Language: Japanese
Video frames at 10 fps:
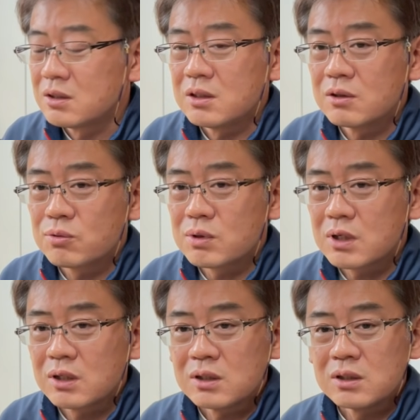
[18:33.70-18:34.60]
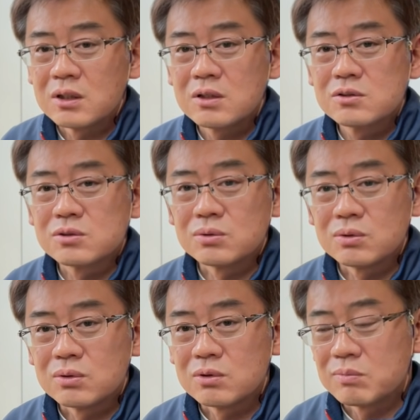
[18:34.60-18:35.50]
で今回レンズ
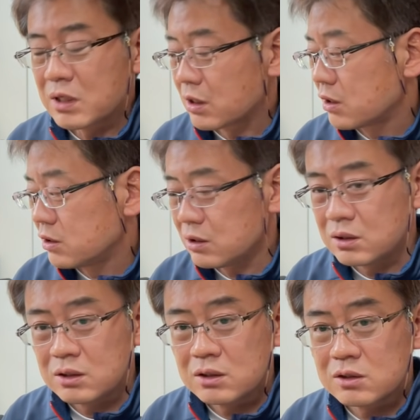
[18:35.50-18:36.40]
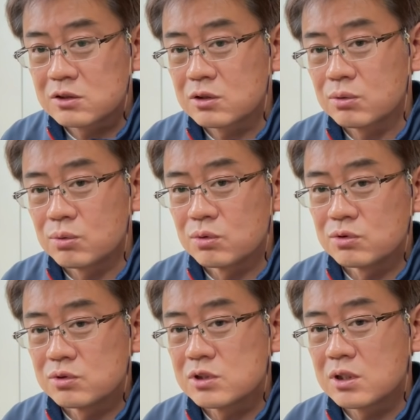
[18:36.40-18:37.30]
を、まあ、かなり購
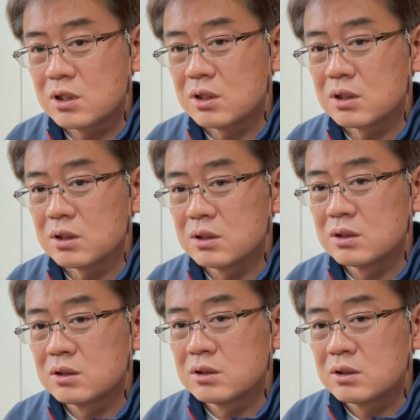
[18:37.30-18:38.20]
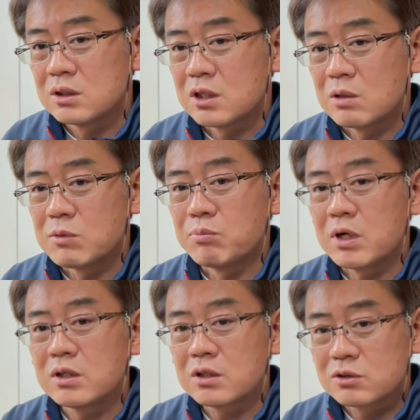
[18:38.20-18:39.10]
入して、えまあ、
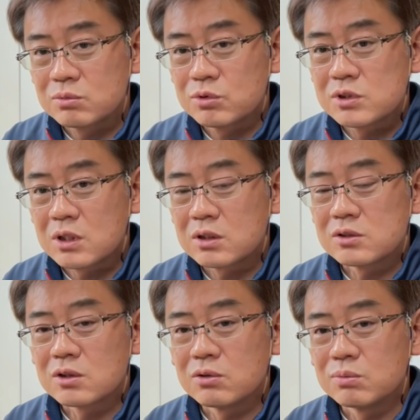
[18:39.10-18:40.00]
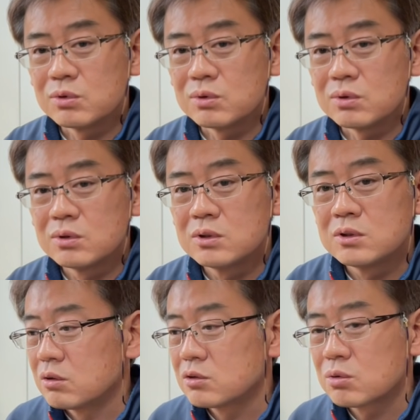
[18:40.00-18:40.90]
売却もしたんですけども
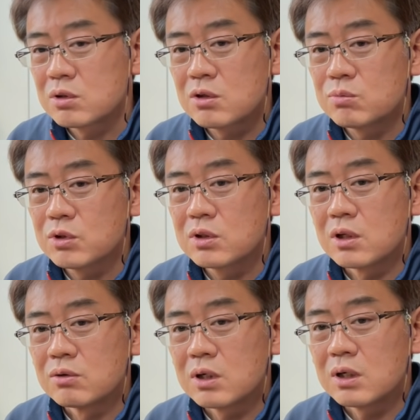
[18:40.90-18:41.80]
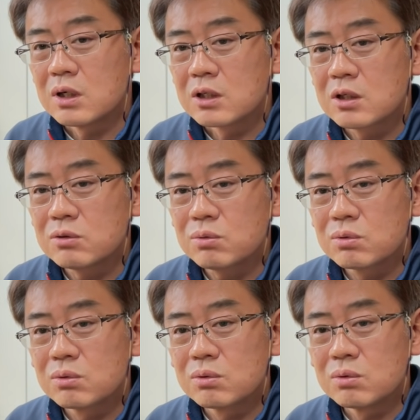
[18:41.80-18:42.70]
それで思ったのが
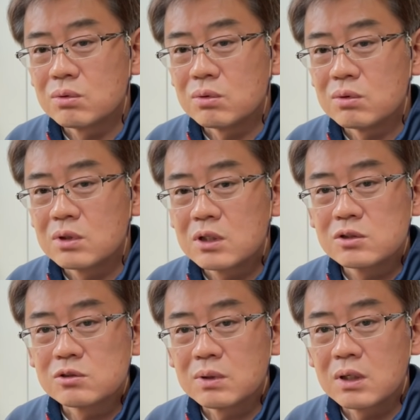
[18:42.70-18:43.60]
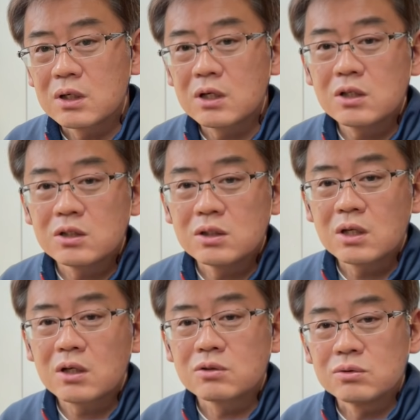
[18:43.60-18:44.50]
キヤノンのレンズはかなり
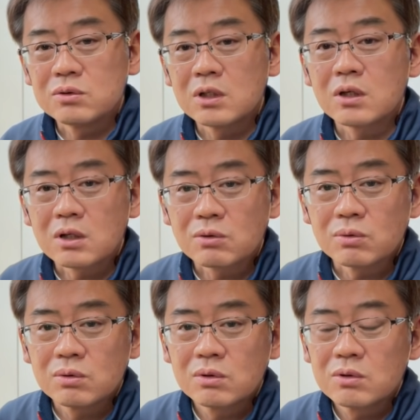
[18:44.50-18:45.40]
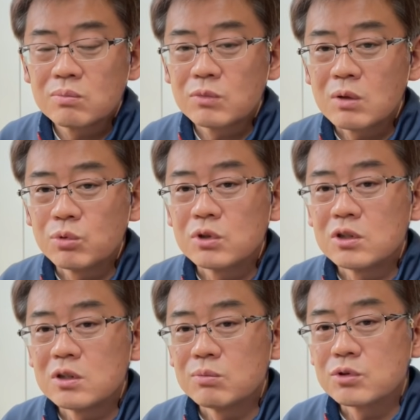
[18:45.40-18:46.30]
高く売れたなとまあ、
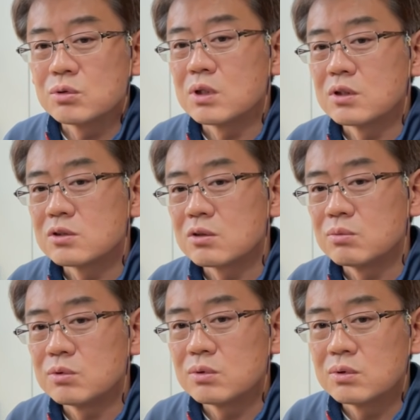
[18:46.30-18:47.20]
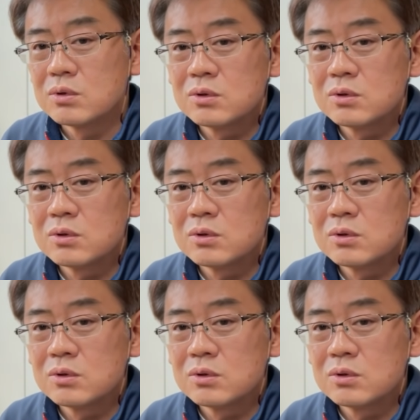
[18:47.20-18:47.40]
ボディもそうなんですけども、